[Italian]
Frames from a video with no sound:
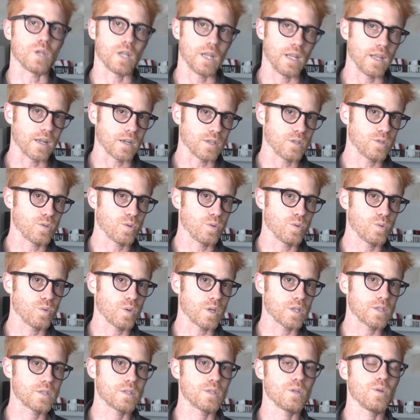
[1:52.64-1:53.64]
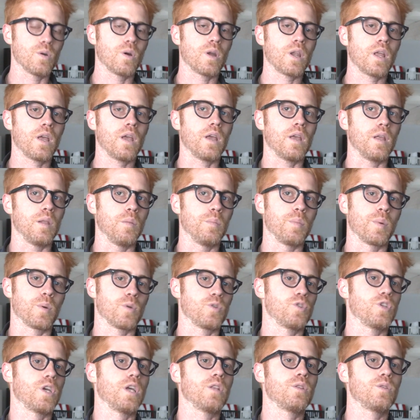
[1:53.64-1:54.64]
nella ristrutturazione il
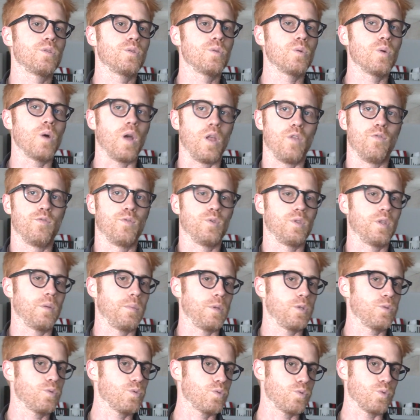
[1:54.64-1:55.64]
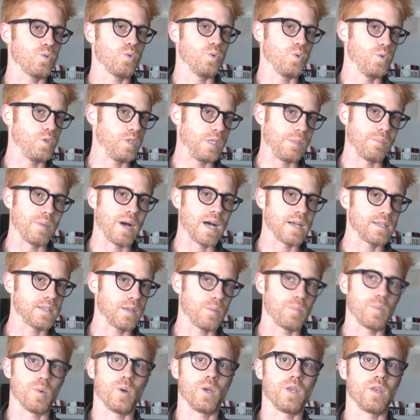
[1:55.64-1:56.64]
progetto è il fondamento su cui si
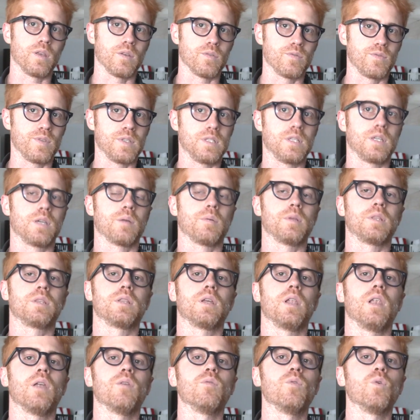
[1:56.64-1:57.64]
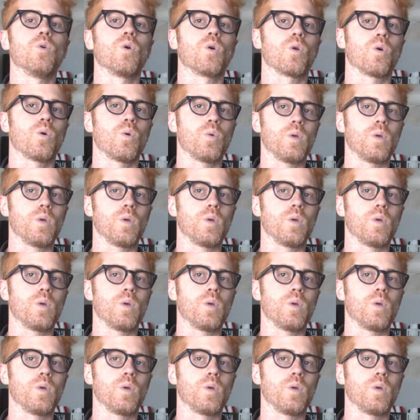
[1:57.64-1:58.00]
basa poi fisicamente il lavoro,